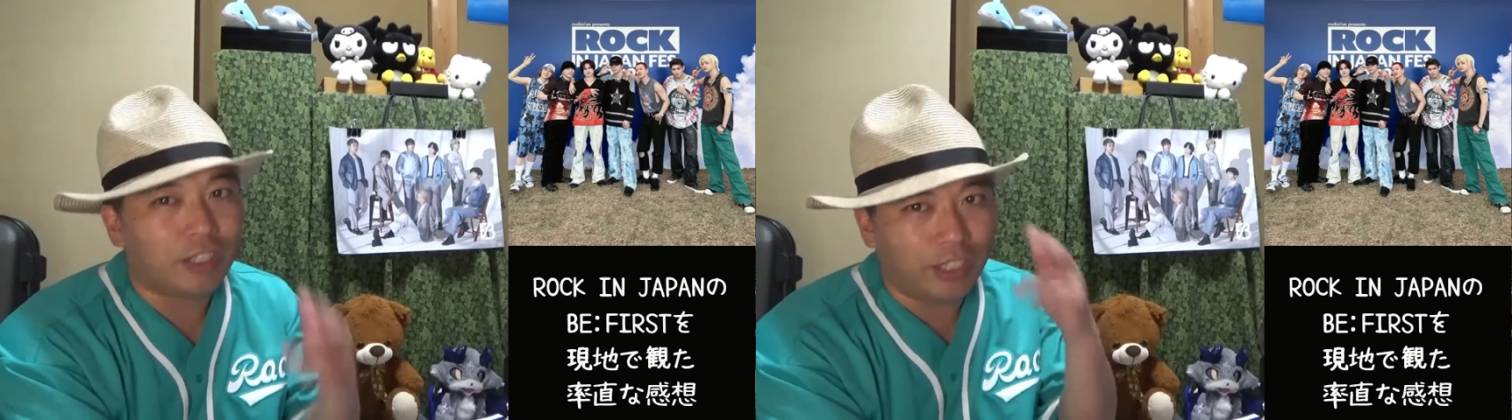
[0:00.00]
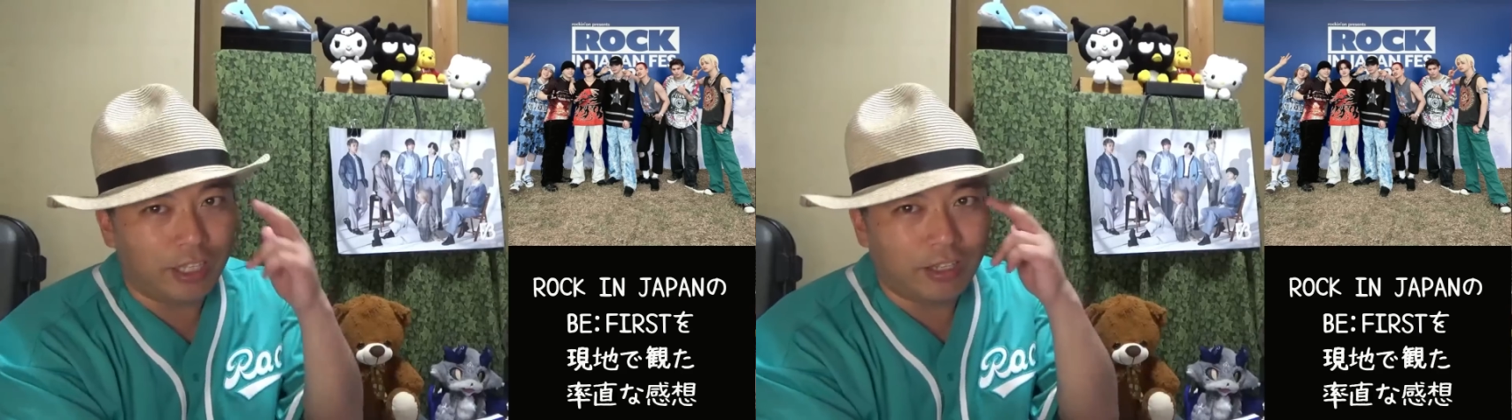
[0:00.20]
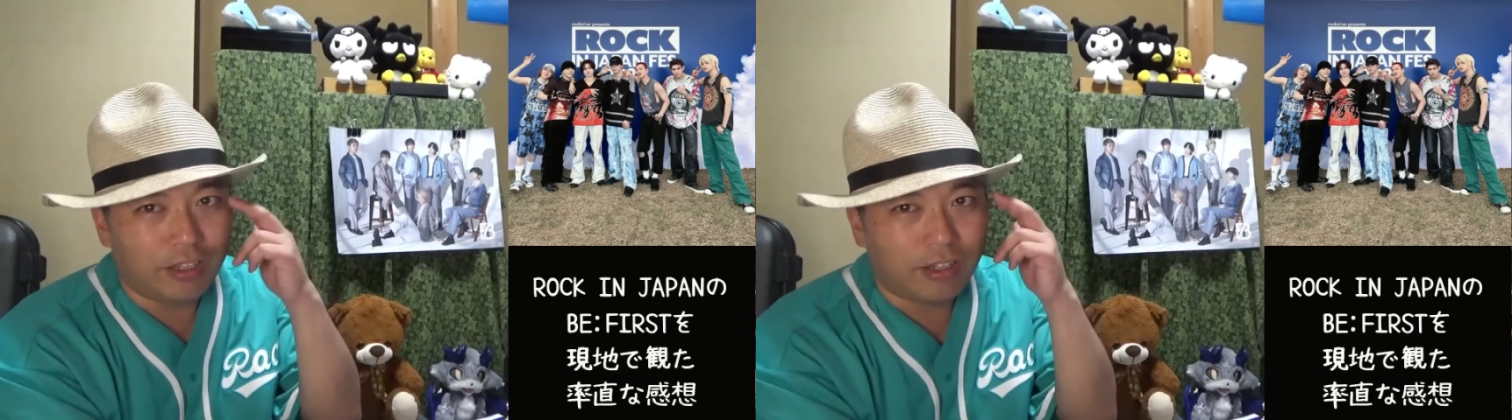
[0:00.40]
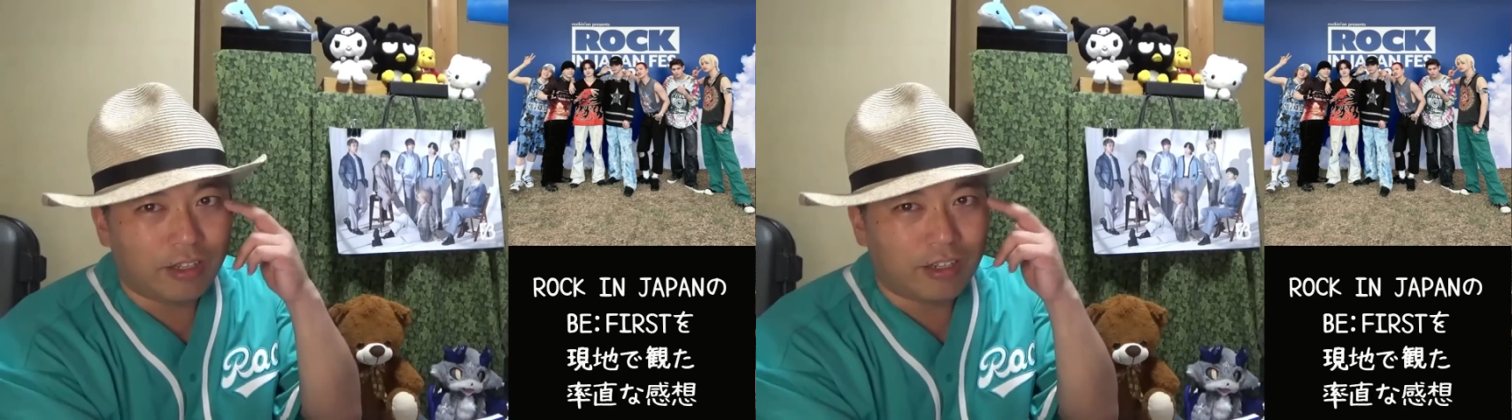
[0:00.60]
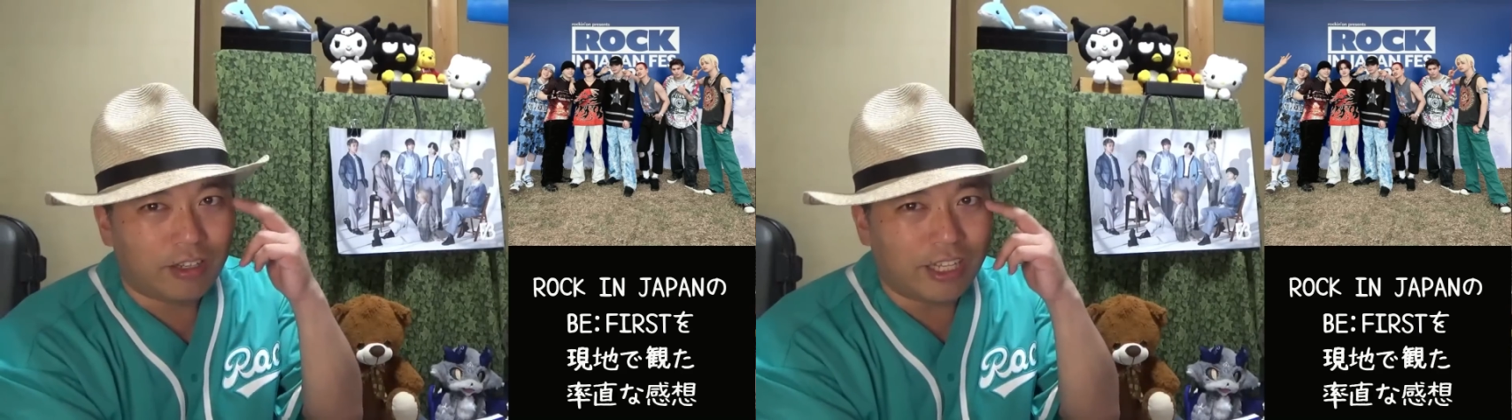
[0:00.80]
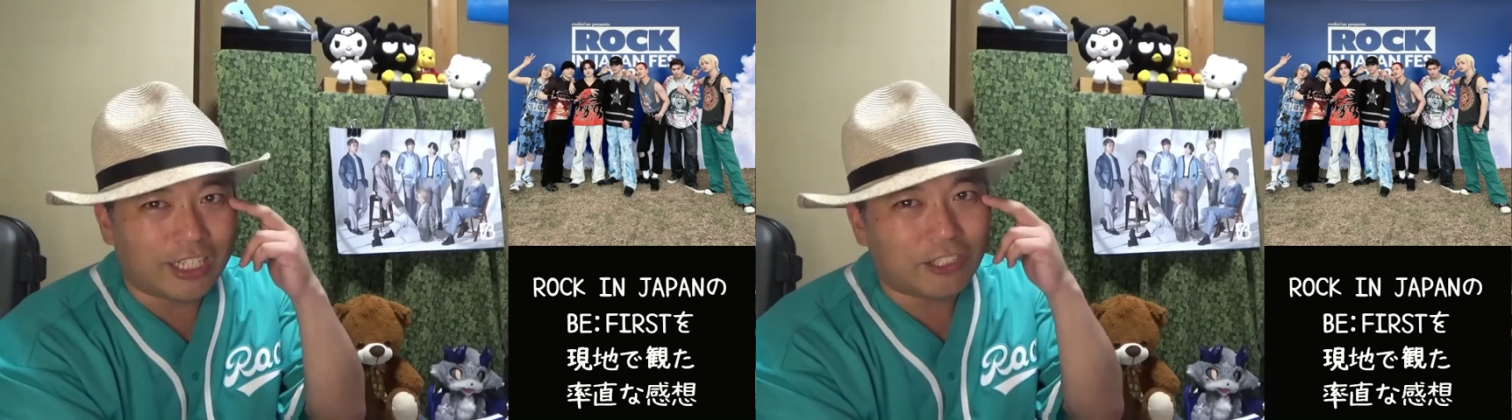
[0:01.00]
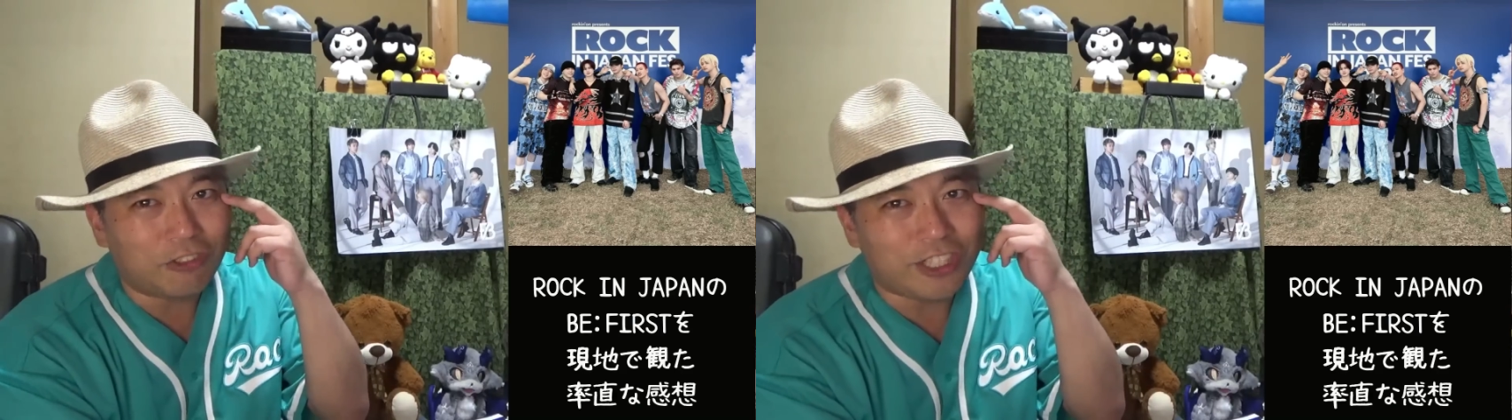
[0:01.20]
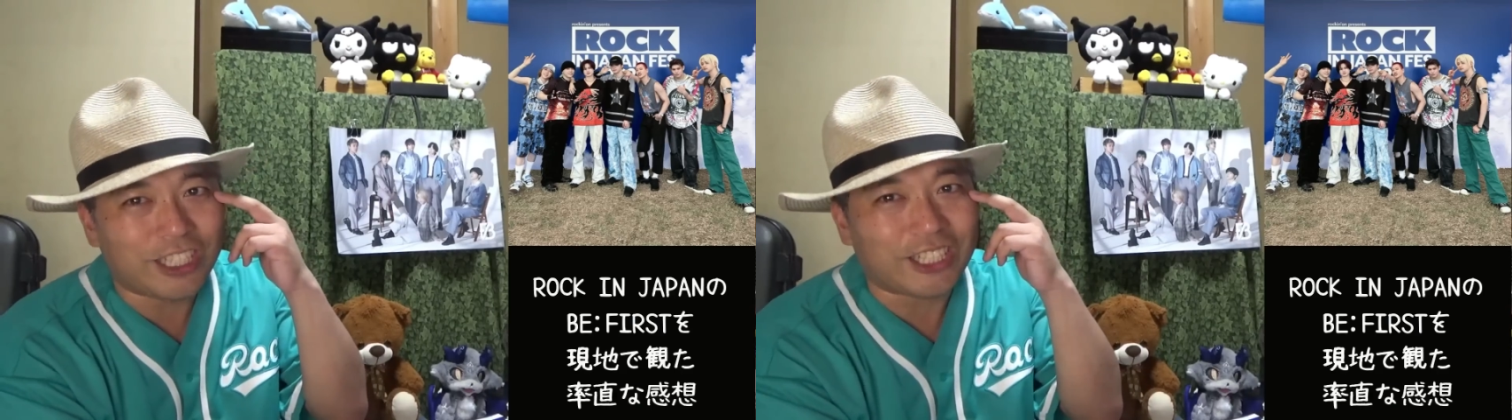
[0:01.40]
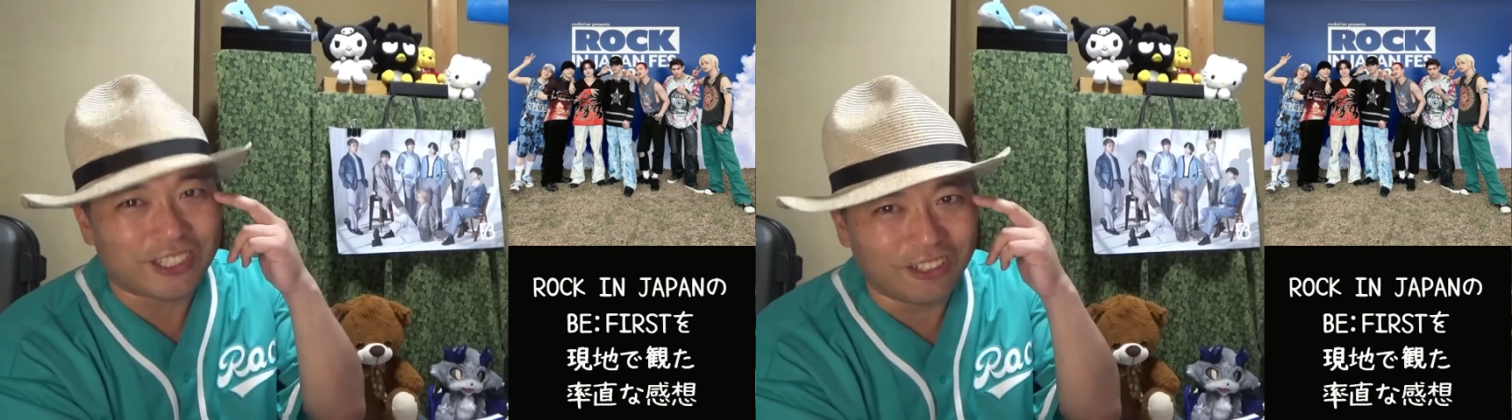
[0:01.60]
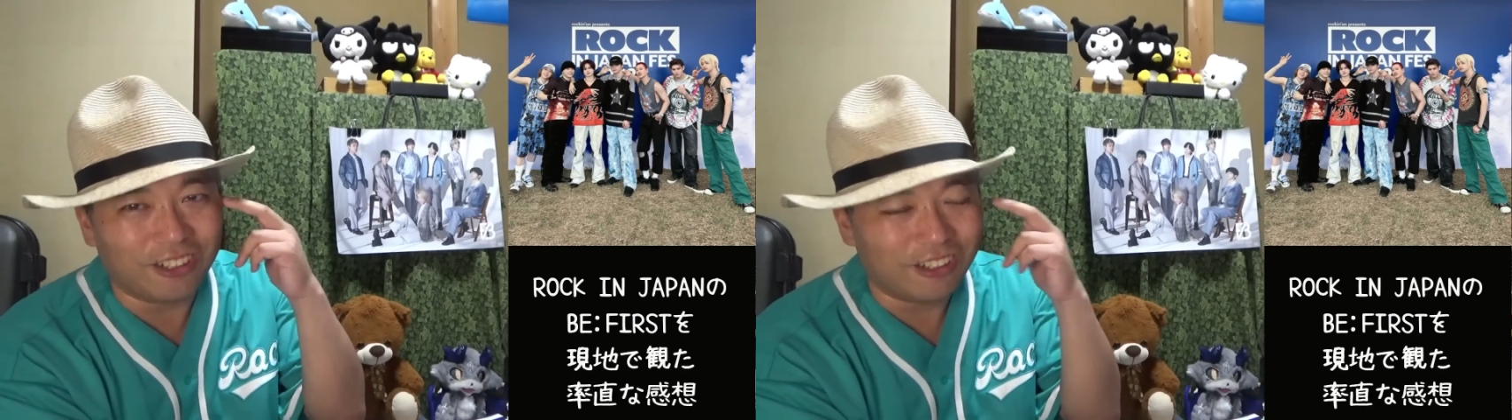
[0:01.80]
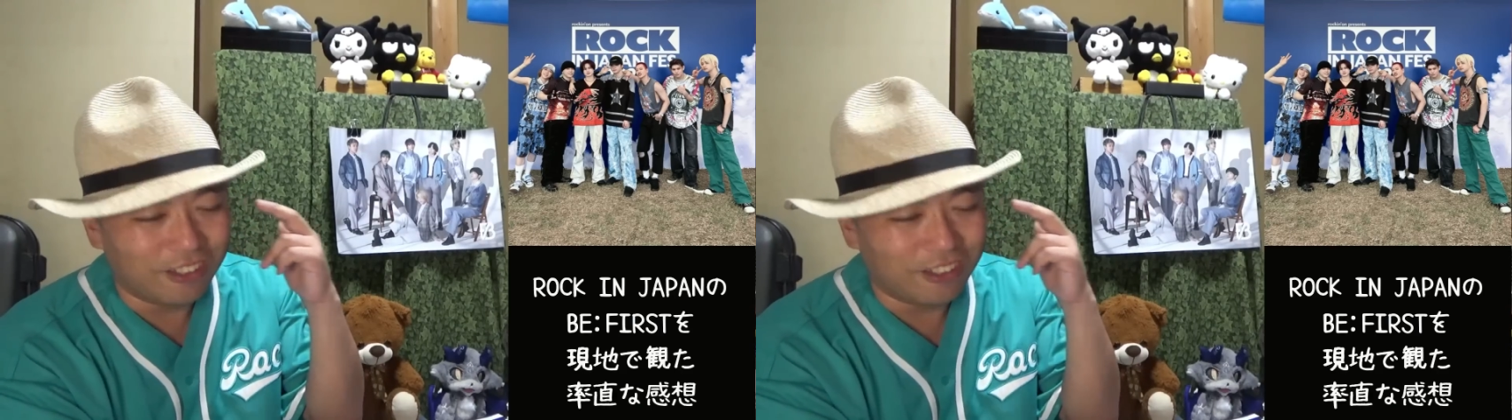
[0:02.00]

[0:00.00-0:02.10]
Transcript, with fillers: に泣きそうになったんですよ